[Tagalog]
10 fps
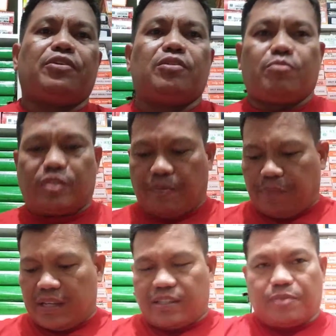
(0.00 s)
no
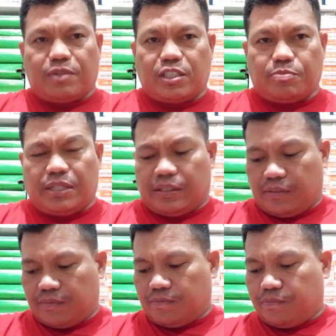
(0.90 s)
Japan replacement
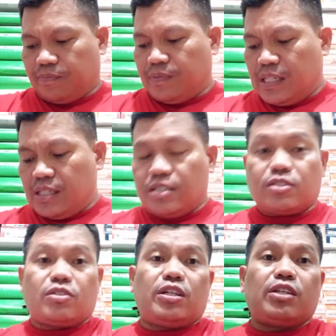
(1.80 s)

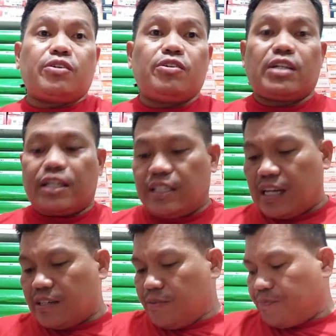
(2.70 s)
so ito yung
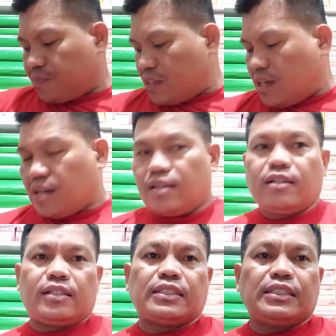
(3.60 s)
kanyang uh,
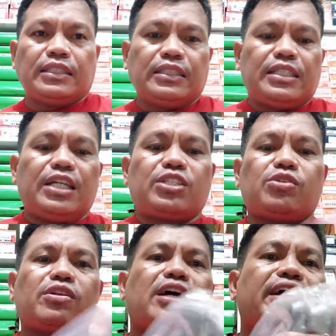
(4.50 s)

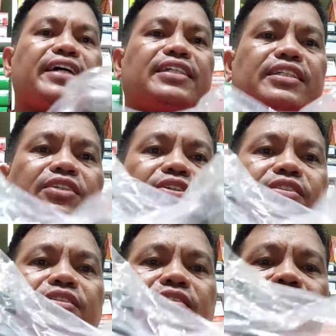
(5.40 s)
itsura guys yun
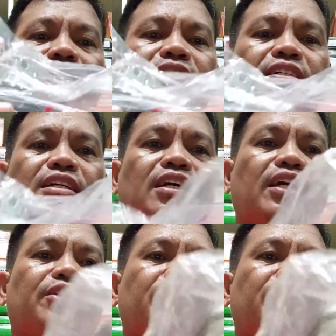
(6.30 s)
ito